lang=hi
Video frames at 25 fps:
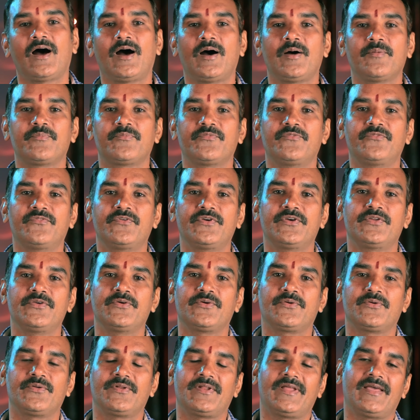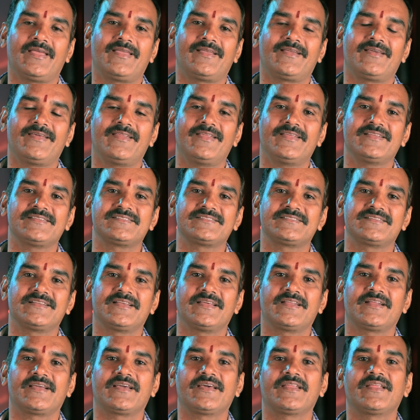आप वीडियो को लाइक करें
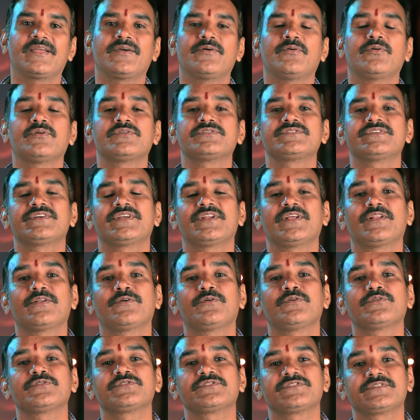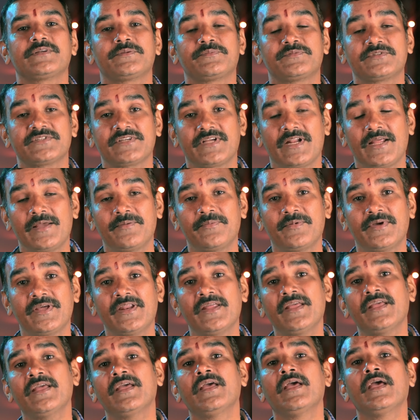शेयर करें और चैनल को सब्सक्राइब
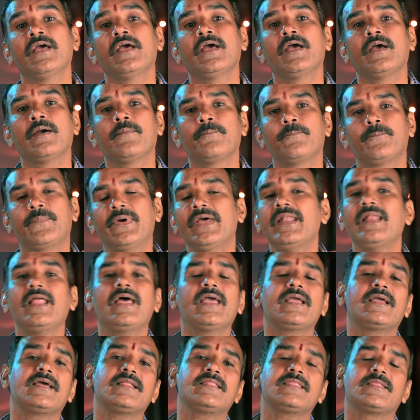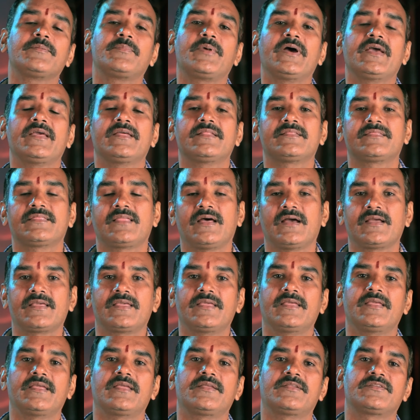करें बेल आइकन दबाएं
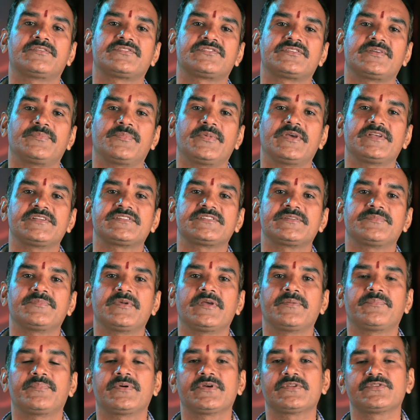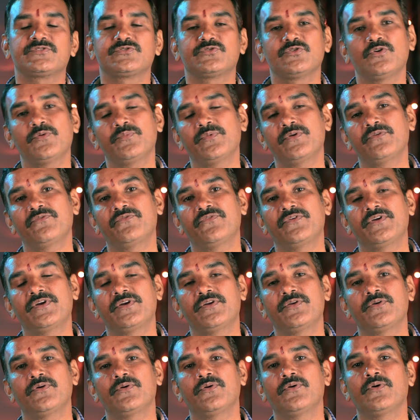ताकि समय समय पर जो भी
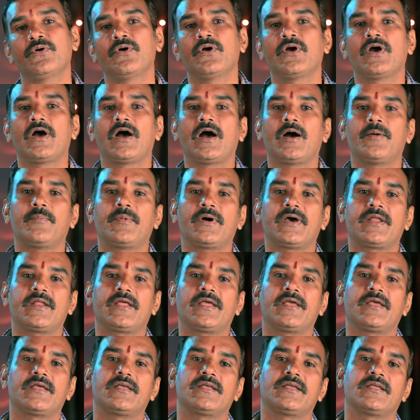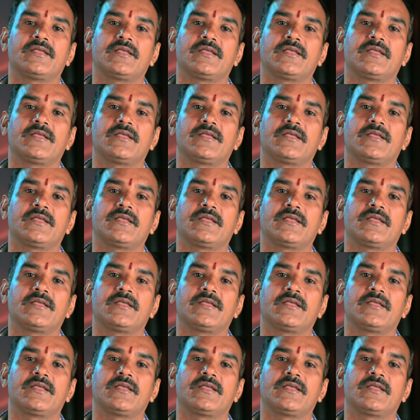वीडियो हमारे